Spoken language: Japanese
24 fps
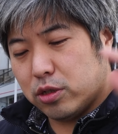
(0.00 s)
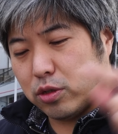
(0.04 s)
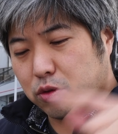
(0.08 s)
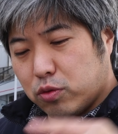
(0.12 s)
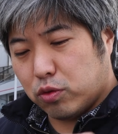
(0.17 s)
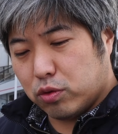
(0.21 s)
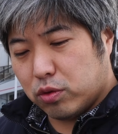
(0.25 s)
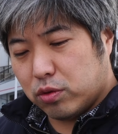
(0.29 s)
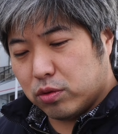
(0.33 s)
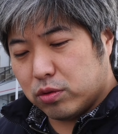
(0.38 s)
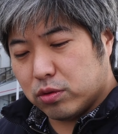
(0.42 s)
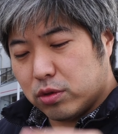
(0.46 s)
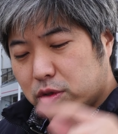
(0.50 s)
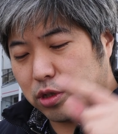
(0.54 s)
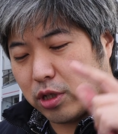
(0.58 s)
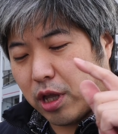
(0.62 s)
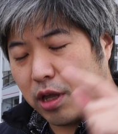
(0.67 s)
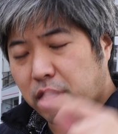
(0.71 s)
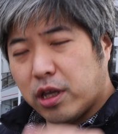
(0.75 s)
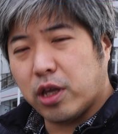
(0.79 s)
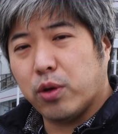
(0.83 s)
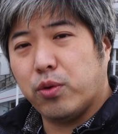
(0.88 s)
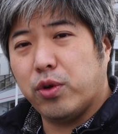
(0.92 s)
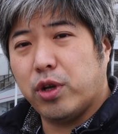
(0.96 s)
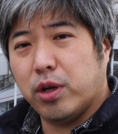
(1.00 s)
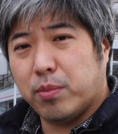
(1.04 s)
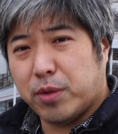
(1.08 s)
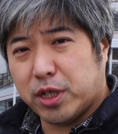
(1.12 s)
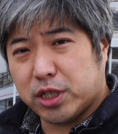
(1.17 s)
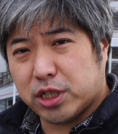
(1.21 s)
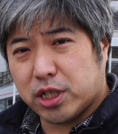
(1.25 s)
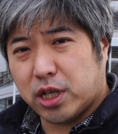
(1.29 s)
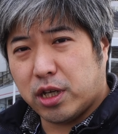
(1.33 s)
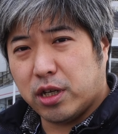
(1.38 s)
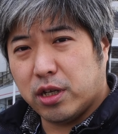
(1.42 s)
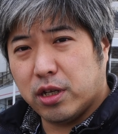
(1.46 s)
こう電源を入れま
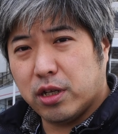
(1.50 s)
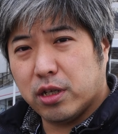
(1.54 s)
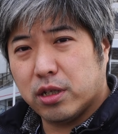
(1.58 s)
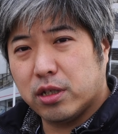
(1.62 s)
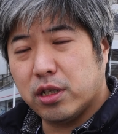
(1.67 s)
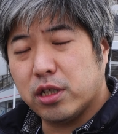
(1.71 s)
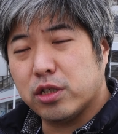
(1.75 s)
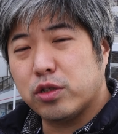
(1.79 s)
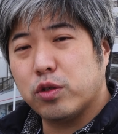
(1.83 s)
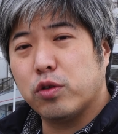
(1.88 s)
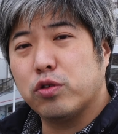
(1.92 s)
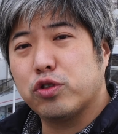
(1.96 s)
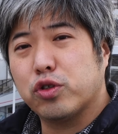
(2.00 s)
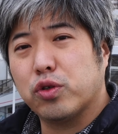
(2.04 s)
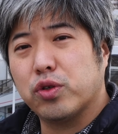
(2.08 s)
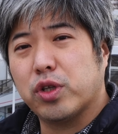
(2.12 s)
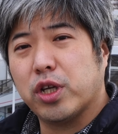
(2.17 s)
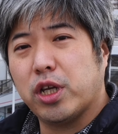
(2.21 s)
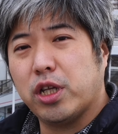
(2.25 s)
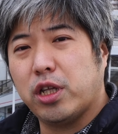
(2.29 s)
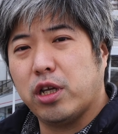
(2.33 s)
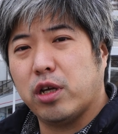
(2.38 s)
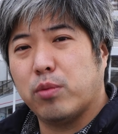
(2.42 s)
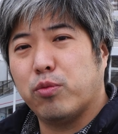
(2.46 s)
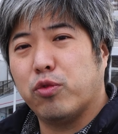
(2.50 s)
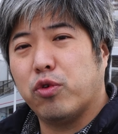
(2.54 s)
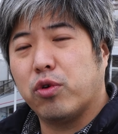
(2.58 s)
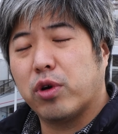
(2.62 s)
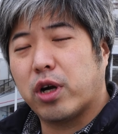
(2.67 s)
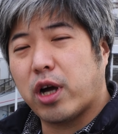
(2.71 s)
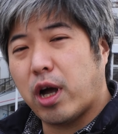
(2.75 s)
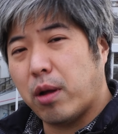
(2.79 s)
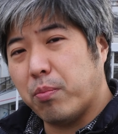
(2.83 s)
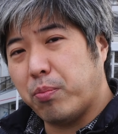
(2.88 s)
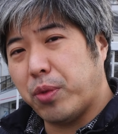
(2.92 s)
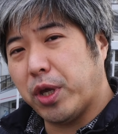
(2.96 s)
したでその状態ではもう
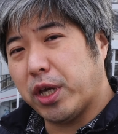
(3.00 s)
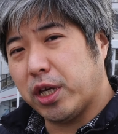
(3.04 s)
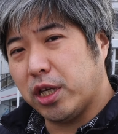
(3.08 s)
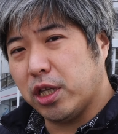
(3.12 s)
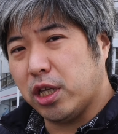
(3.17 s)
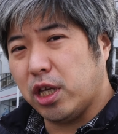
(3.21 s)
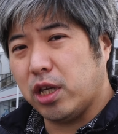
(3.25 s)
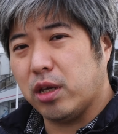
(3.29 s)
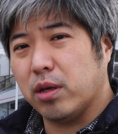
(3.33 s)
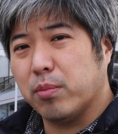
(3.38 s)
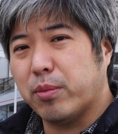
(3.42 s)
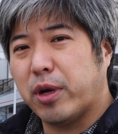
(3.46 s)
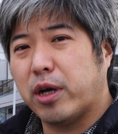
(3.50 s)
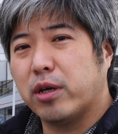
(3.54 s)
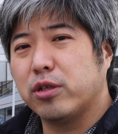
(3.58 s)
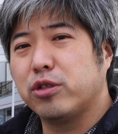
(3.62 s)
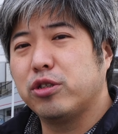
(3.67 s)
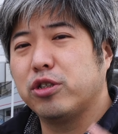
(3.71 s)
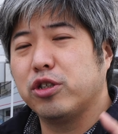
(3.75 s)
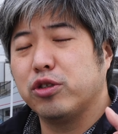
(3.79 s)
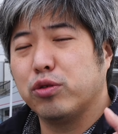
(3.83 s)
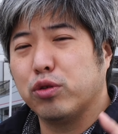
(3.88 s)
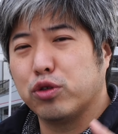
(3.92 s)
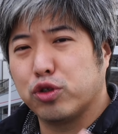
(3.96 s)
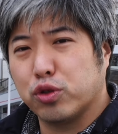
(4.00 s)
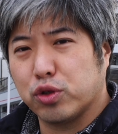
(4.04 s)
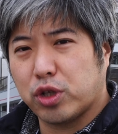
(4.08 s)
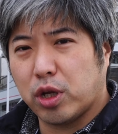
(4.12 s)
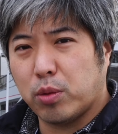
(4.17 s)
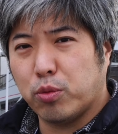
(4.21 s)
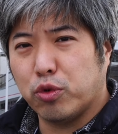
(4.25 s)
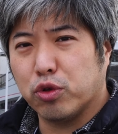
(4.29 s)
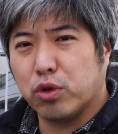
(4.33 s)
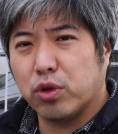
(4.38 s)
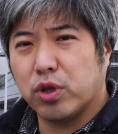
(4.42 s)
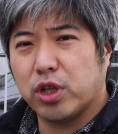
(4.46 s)
完璧に、まあ、普通の状態
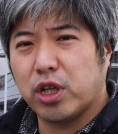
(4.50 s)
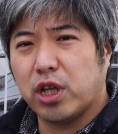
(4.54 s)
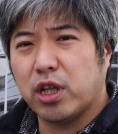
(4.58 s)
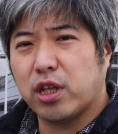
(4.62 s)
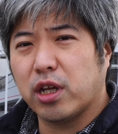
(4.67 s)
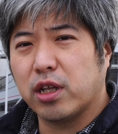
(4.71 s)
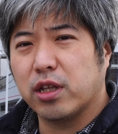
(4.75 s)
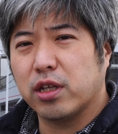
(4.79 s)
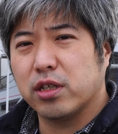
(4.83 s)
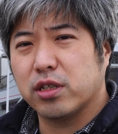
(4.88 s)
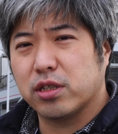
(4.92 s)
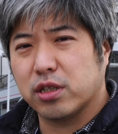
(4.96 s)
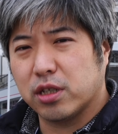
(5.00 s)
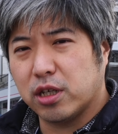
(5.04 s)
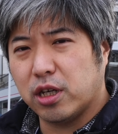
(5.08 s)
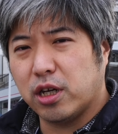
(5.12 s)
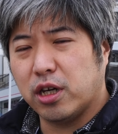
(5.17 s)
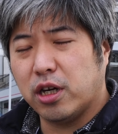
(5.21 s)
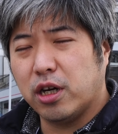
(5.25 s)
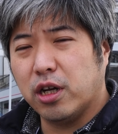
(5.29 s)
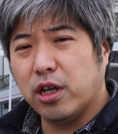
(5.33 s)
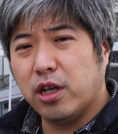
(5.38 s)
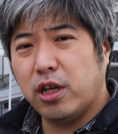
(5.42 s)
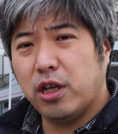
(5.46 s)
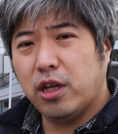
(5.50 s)
に戻っていたんですが